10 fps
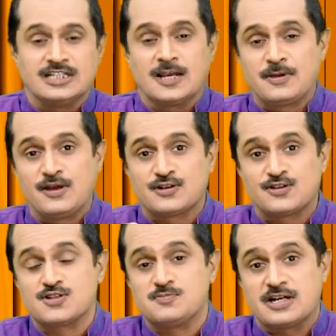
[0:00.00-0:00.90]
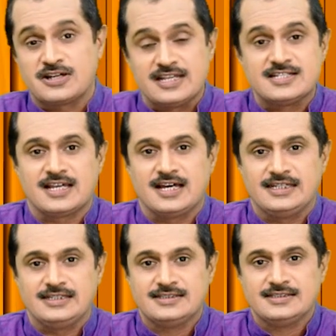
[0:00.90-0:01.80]
నలభై ఒక్క రోజుల పాటు ఏం
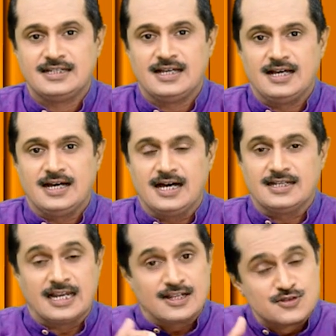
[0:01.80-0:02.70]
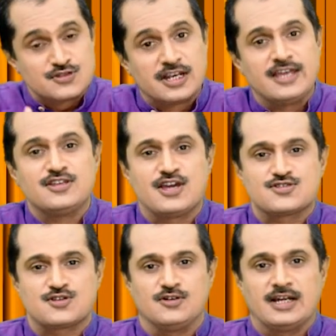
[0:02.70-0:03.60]
చేయాలి నల్ల దుస్తులు ఎందుకు
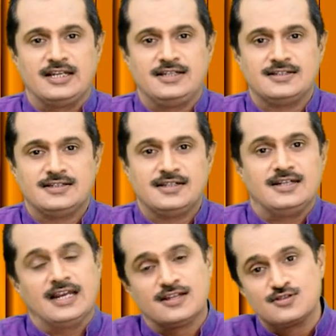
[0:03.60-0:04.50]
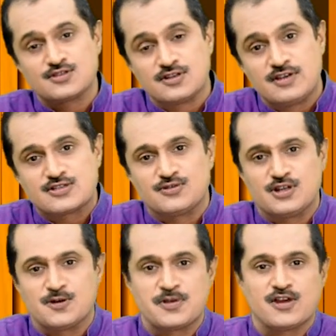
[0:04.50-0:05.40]
వేసుకోవాలి నీలం దుస్తులు
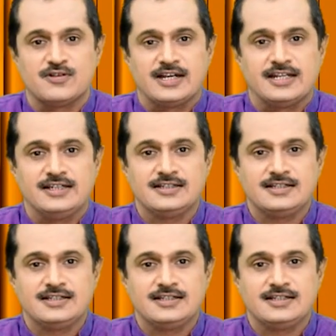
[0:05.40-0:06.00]
వేసుకుంటే ఉపయోగం ఏంటి